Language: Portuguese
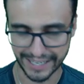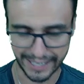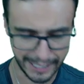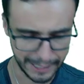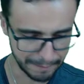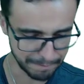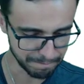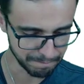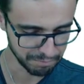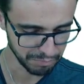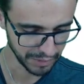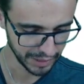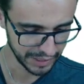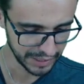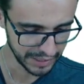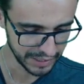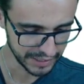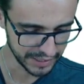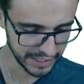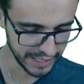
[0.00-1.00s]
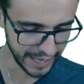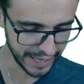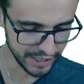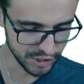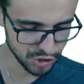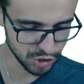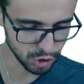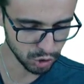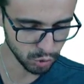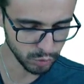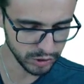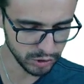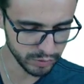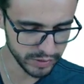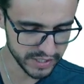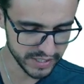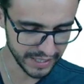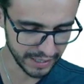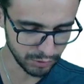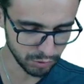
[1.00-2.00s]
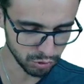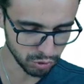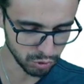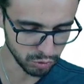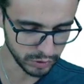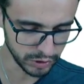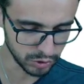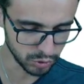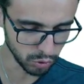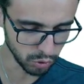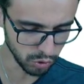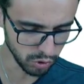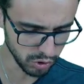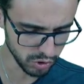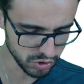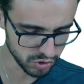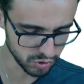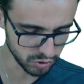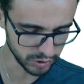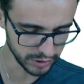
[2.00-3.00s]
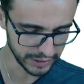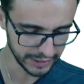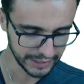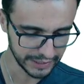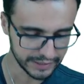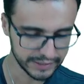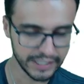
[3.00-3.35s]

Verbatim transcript: lei que é instituído o Estatuto do Idoso,